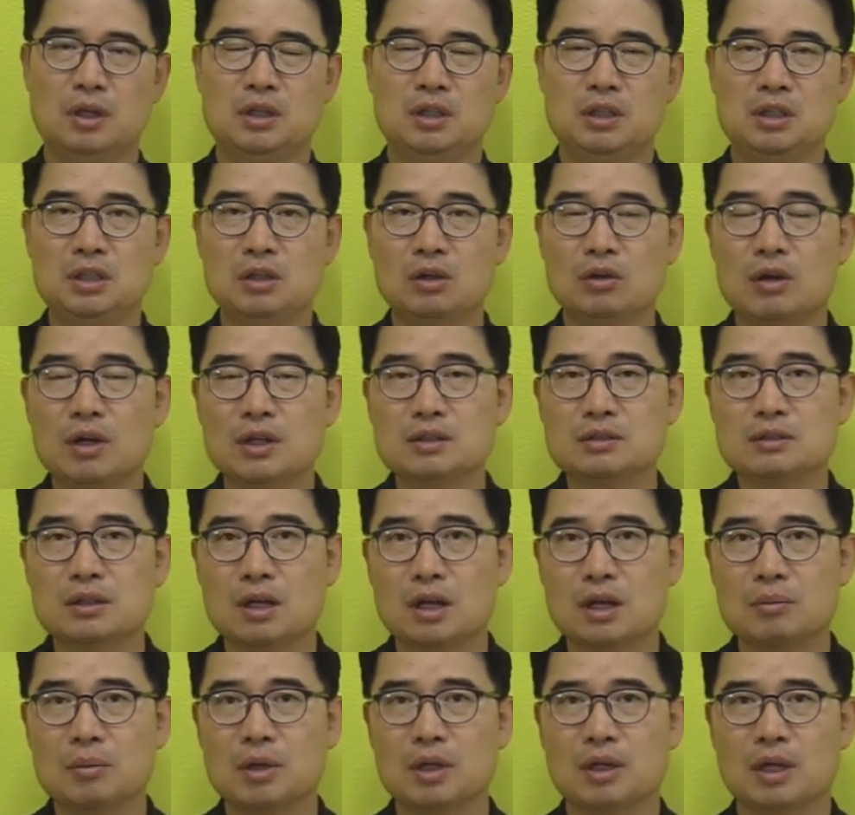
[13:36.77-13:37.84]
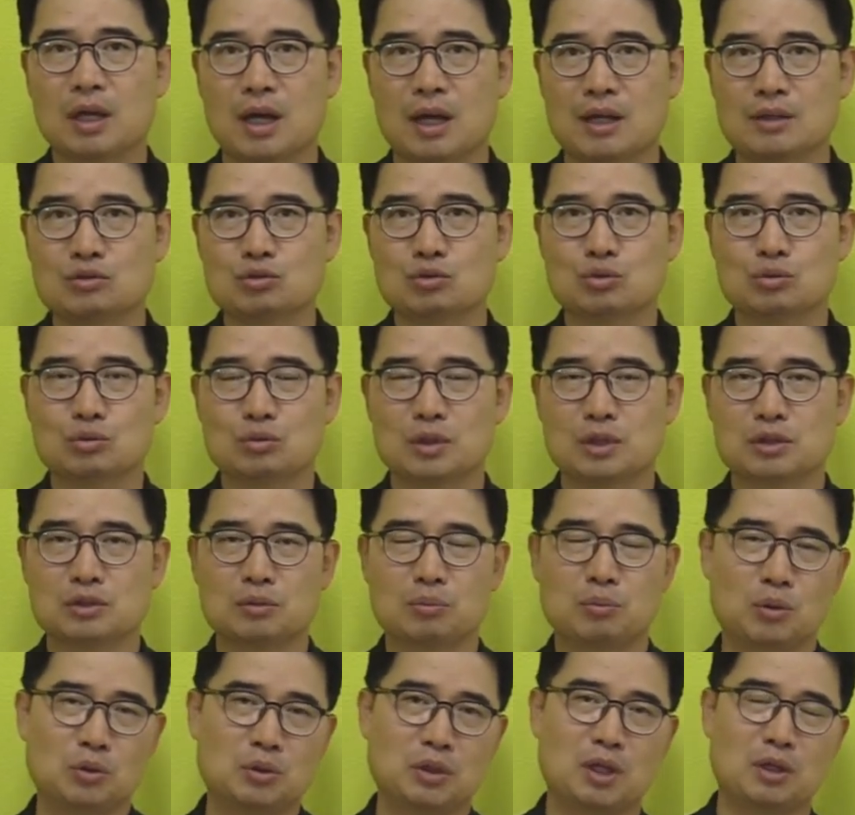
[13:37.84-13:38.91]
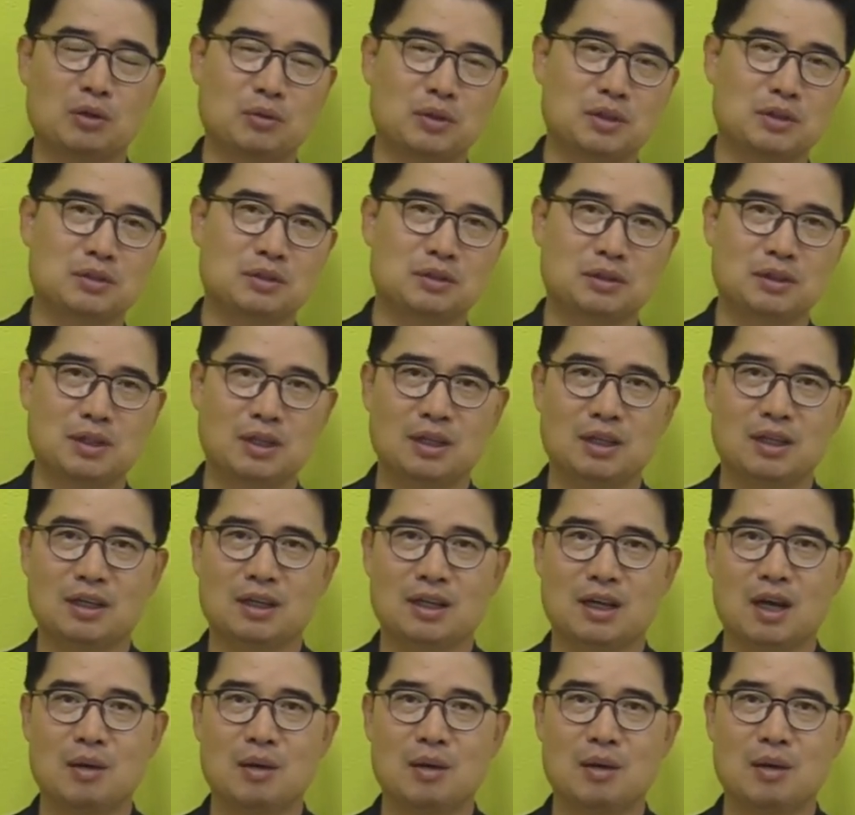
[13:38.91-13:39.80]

이러한 사람에게 안수를 해서 보내라고 했을 때